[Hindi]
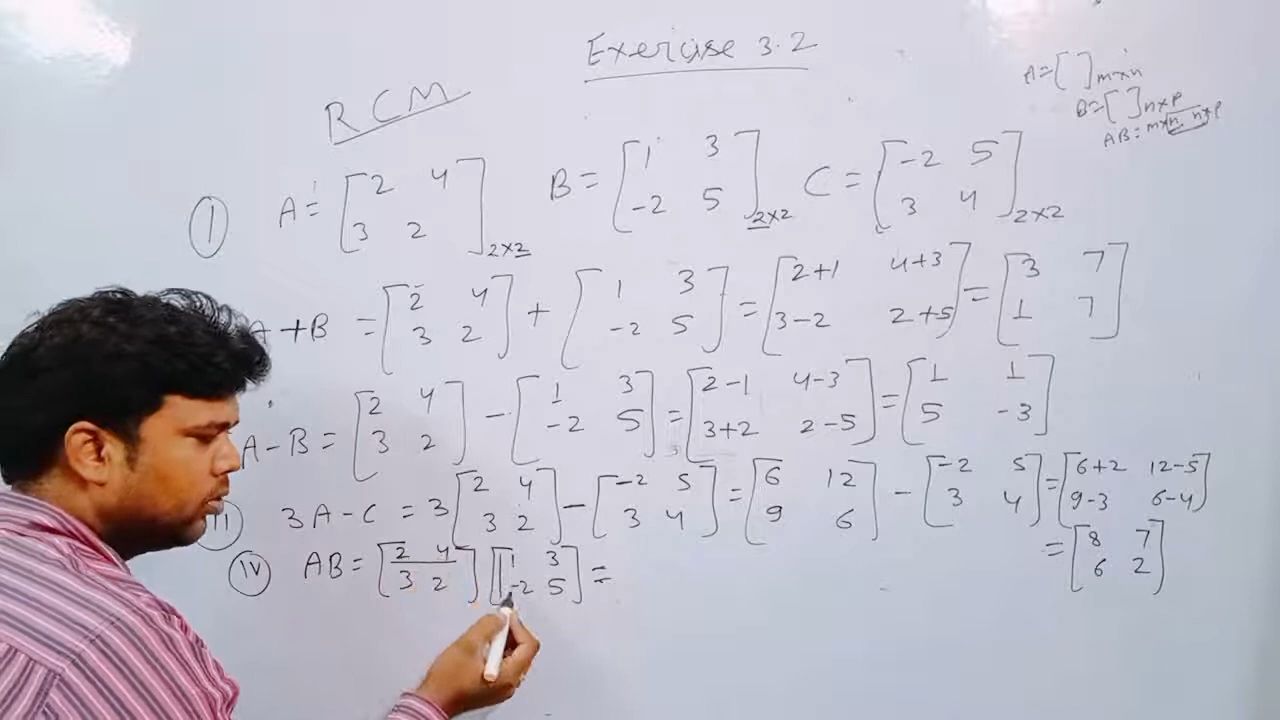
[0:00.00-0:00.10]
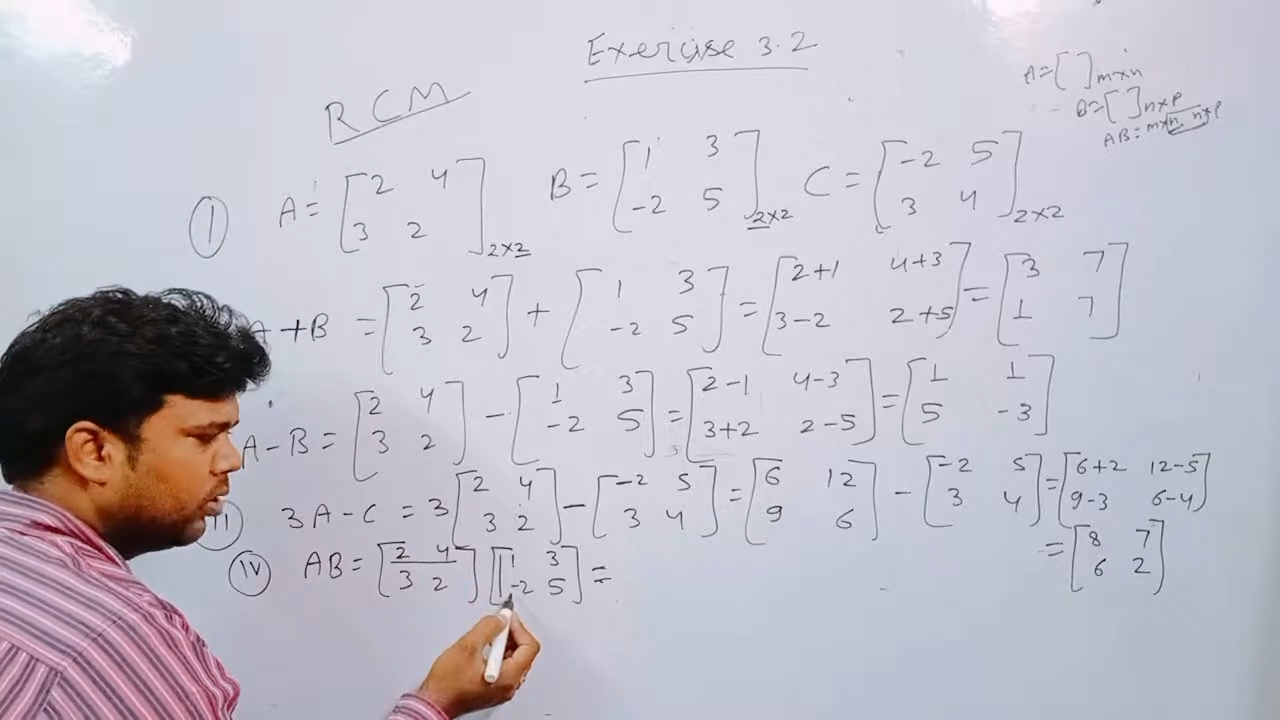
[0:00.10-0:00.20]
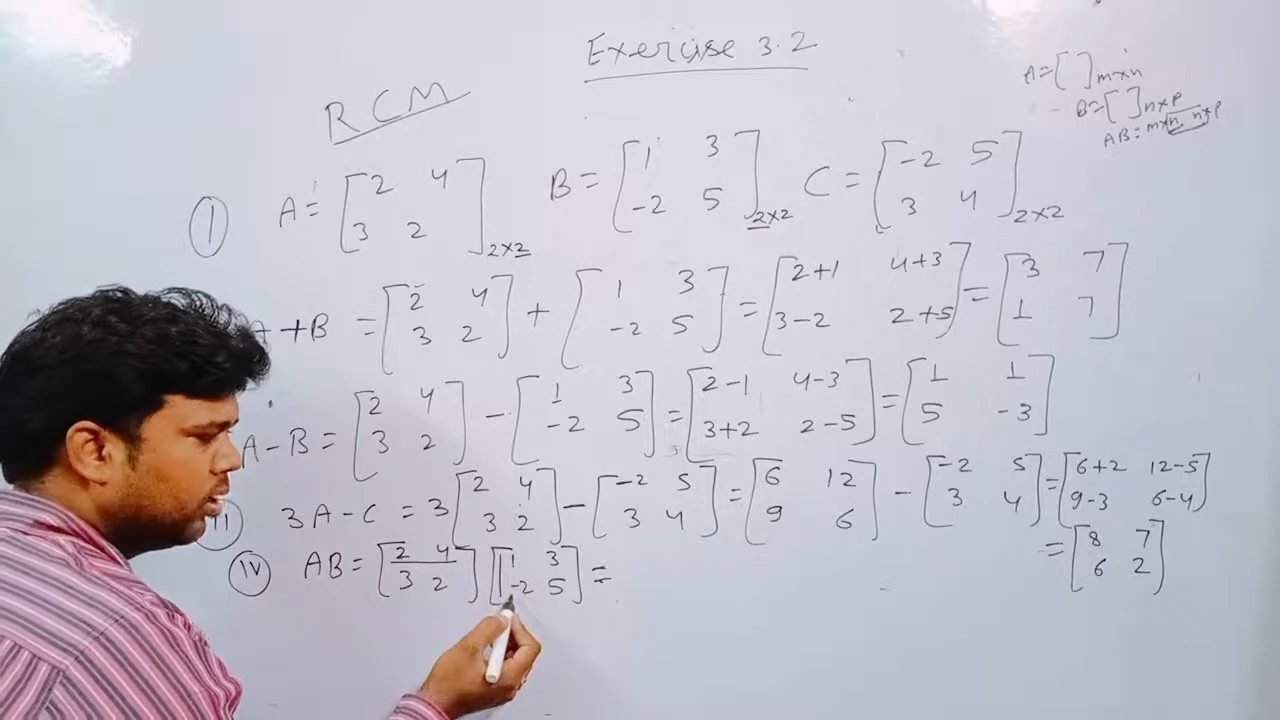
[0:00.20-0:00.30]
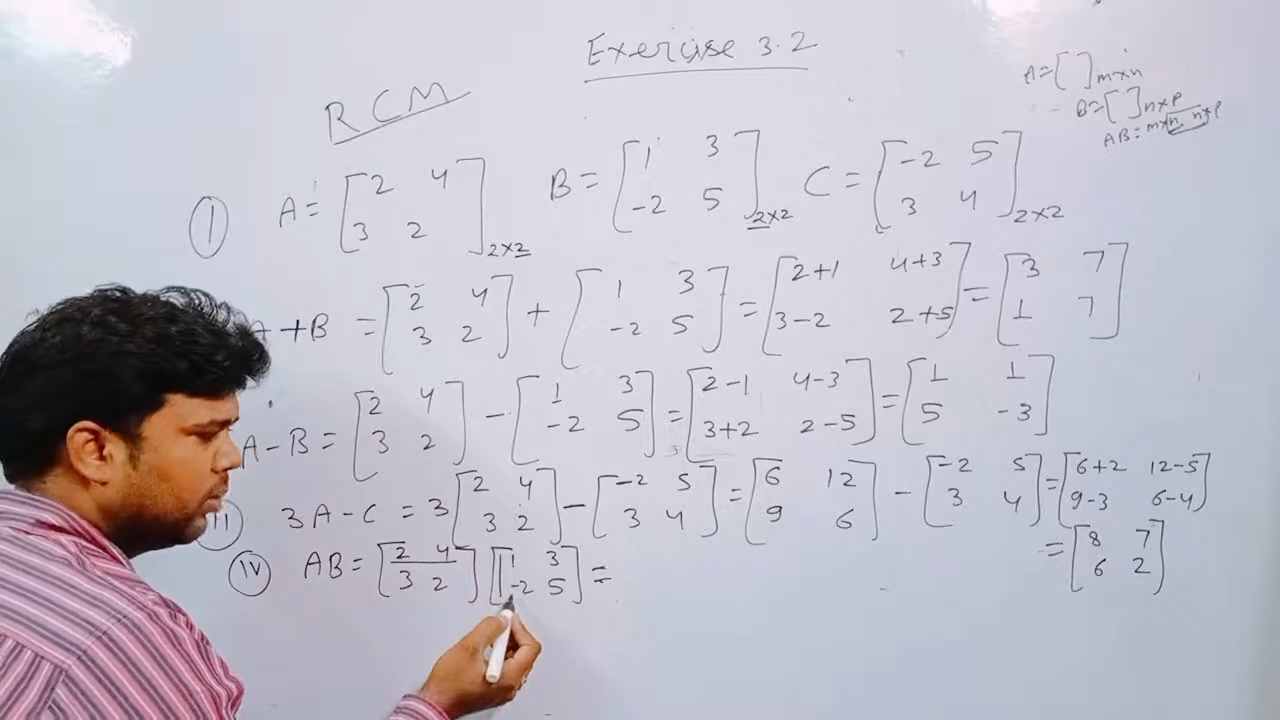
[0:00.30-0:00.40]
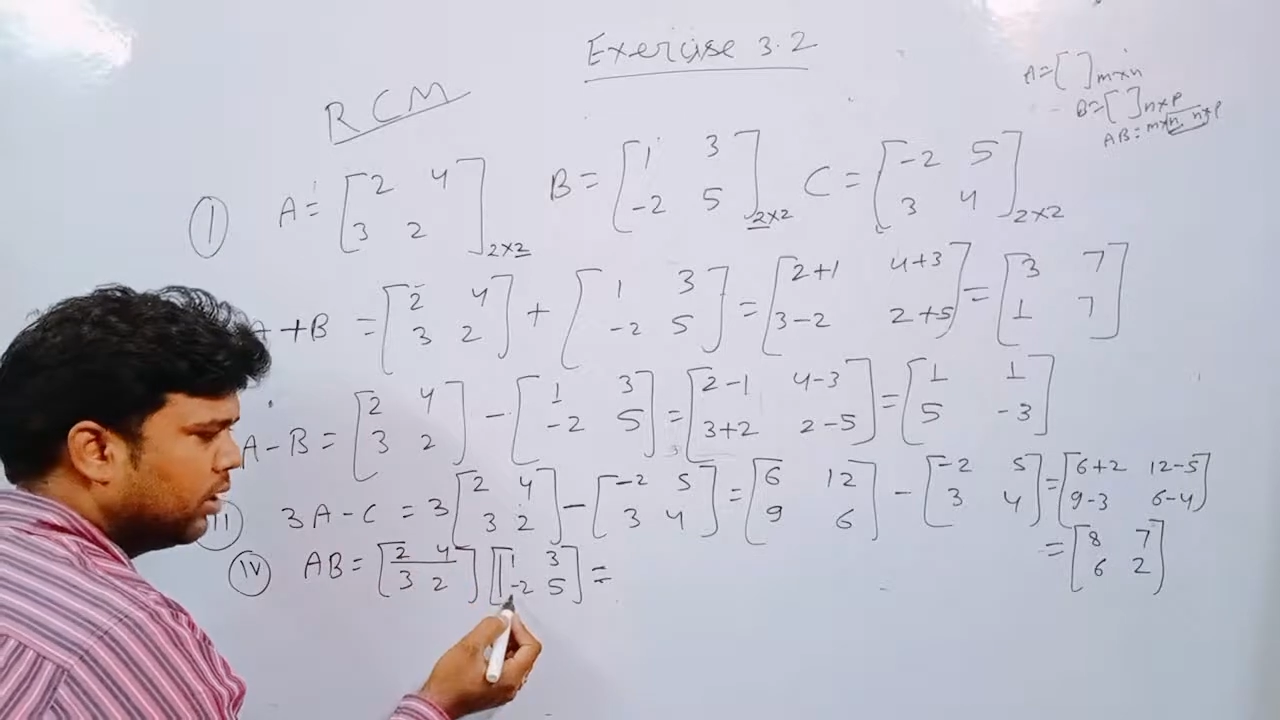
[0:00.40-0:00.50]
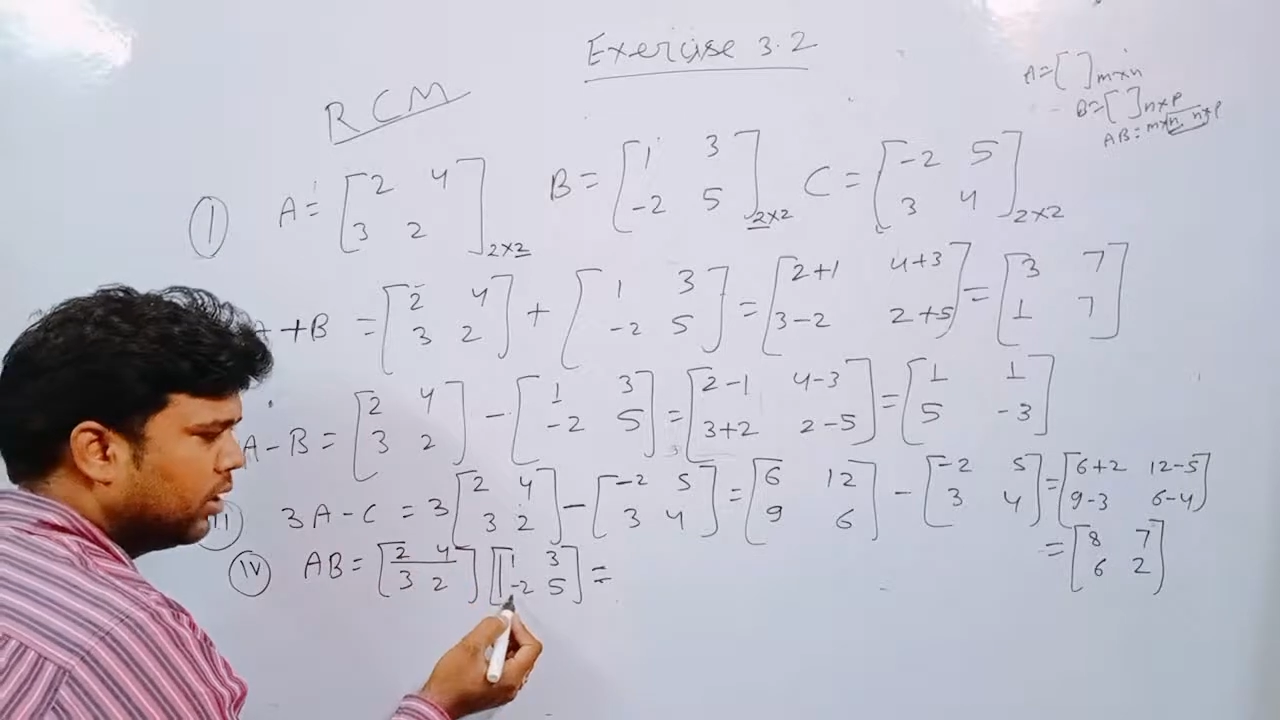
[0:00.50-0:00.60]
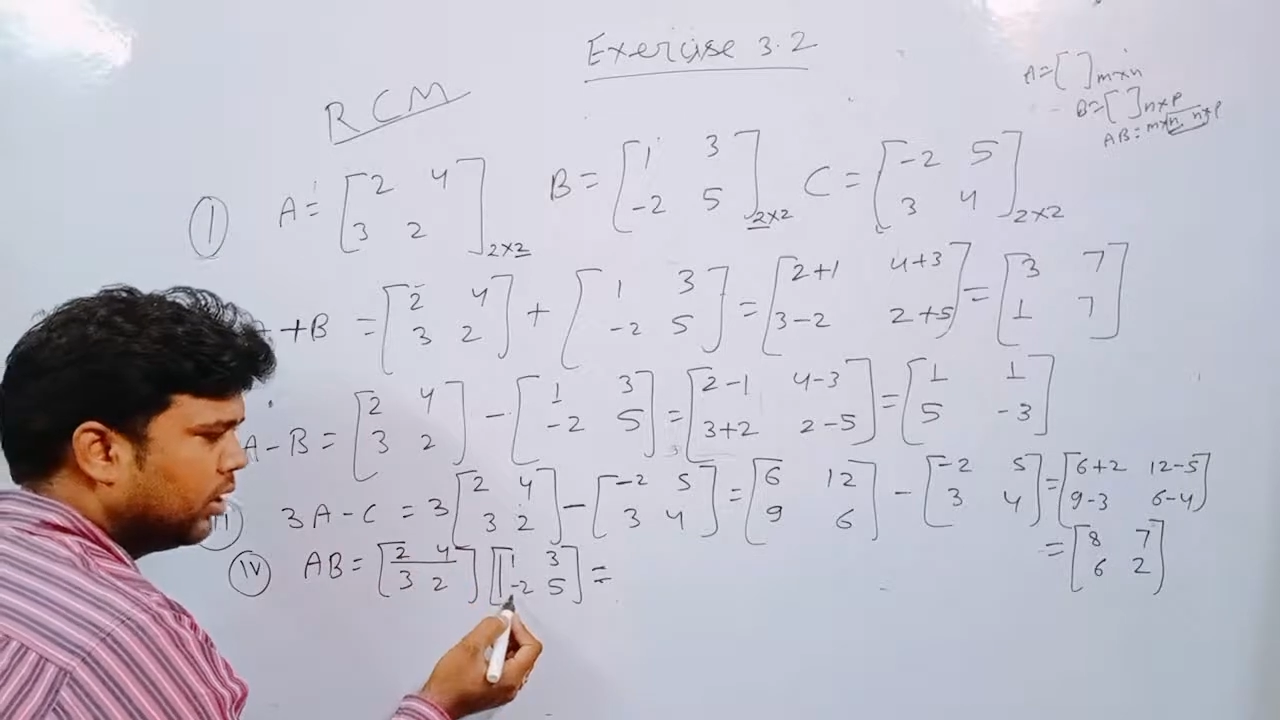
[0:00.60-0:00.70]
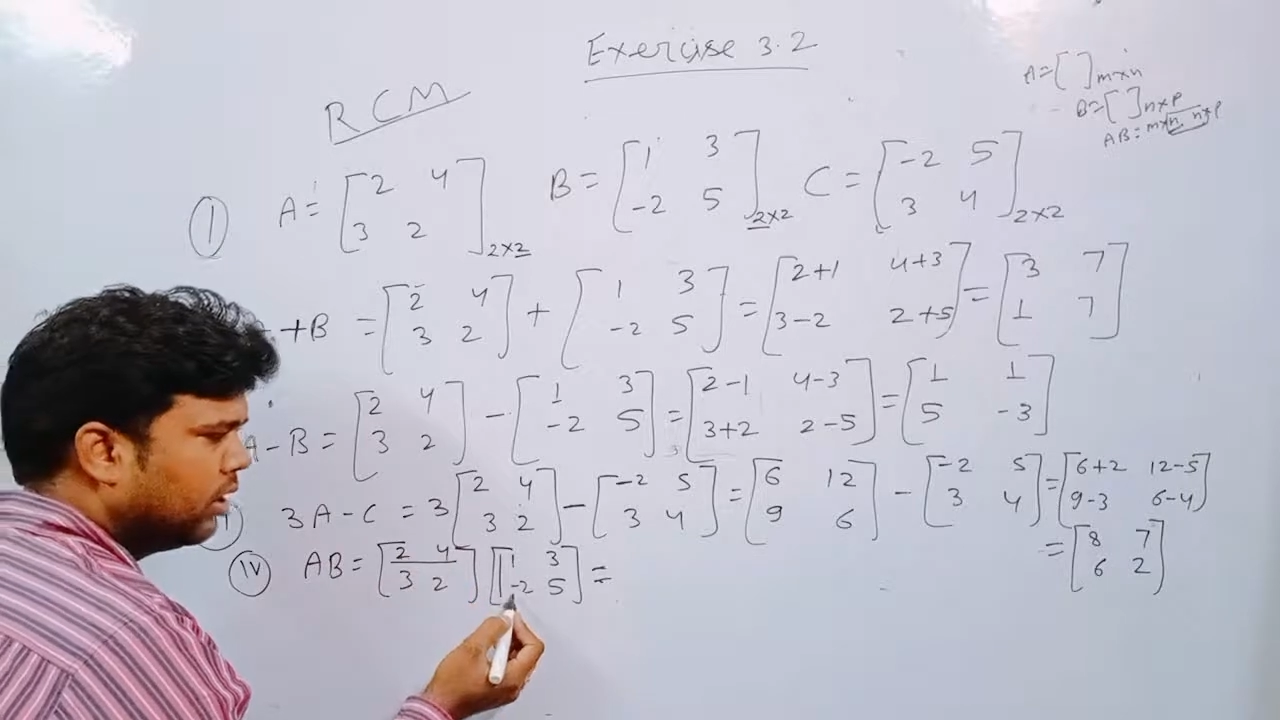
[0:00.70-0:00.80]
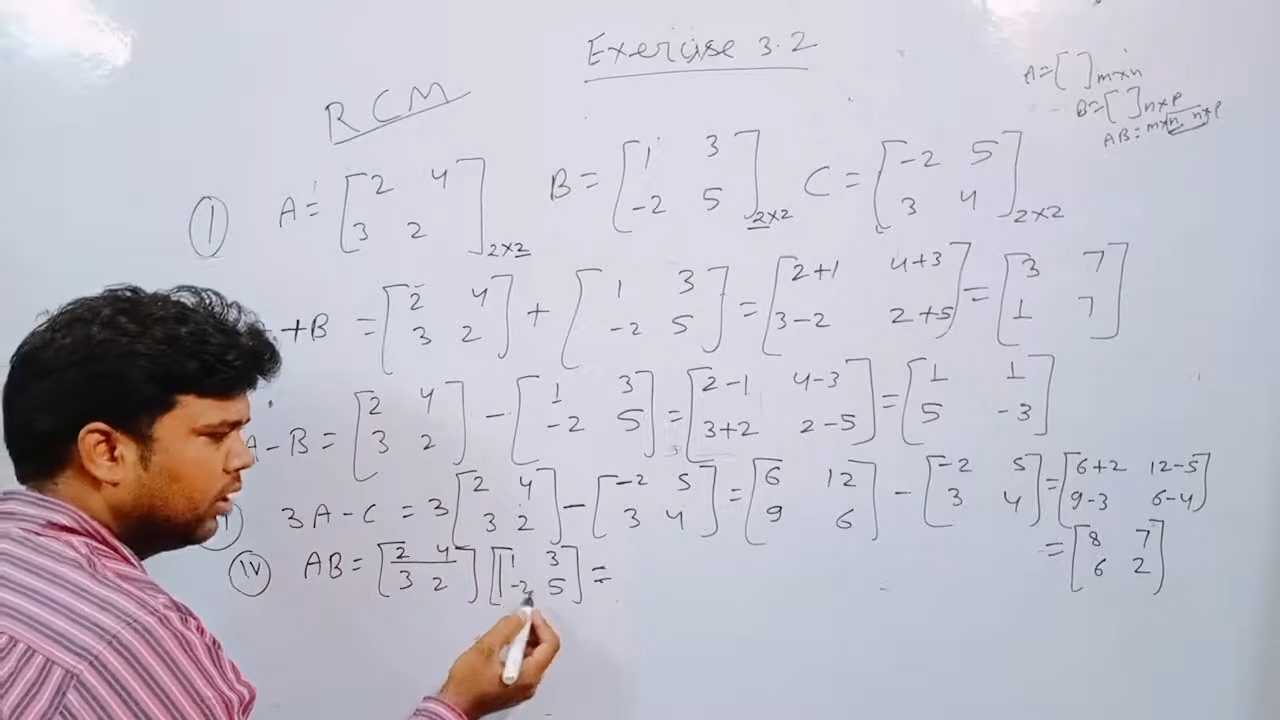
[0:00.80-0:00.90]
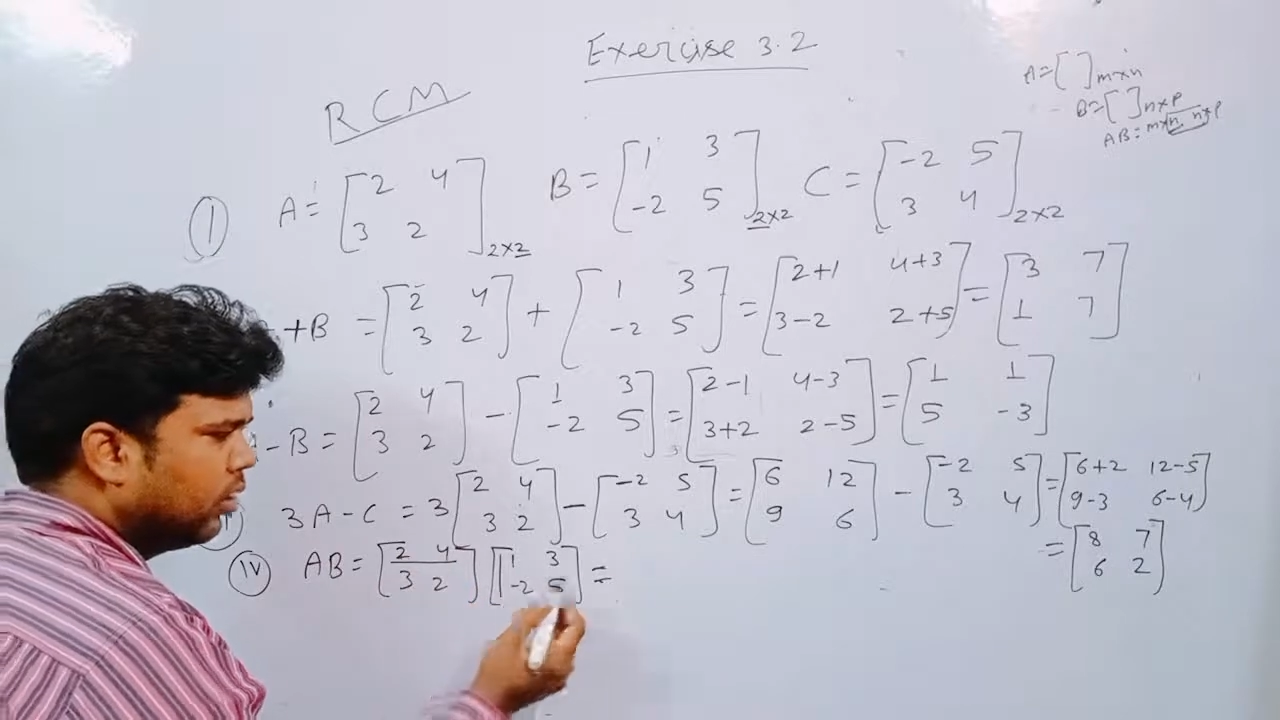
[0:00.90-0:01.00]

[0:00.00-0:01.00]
दो एलिमेंट हैं